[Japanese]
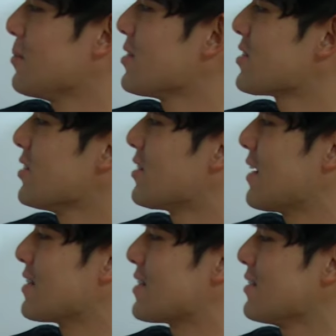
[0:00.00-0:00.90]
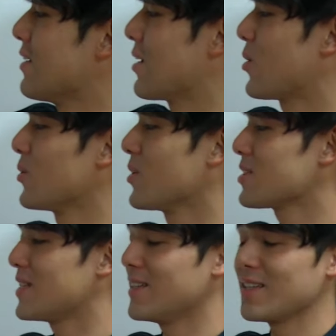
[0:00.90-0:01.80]
分する関数はこの
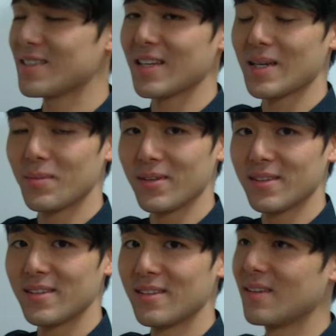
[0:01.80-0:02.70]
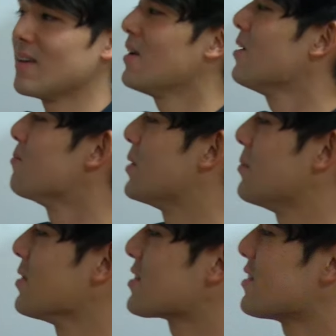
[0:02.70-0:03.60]
視点で積分微
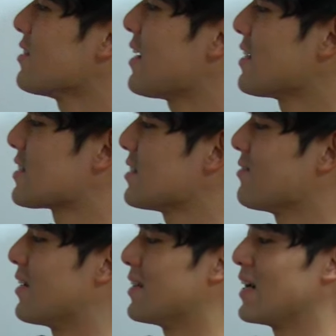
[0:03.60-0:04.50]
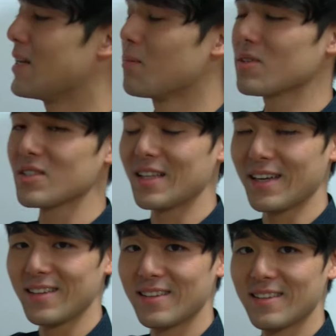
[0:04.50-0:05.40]
分する関数は何もしな
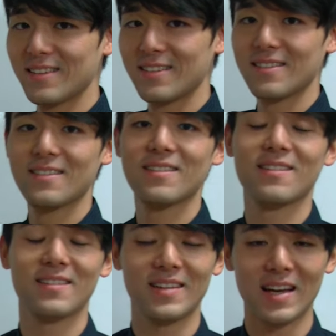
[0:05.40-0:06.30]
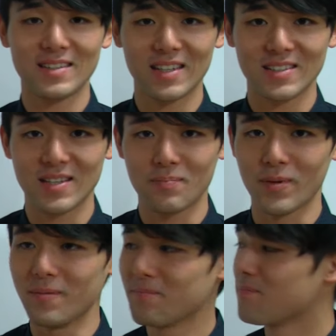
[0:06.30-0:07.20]
い第3
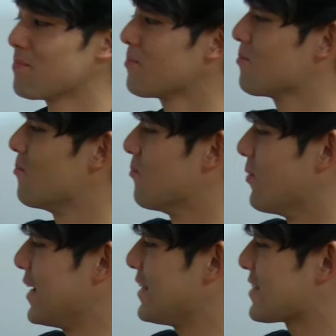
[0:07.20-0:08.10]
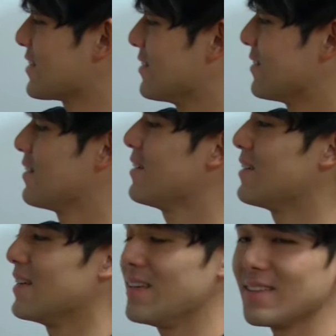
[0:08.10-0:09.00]
ステップマイナスイ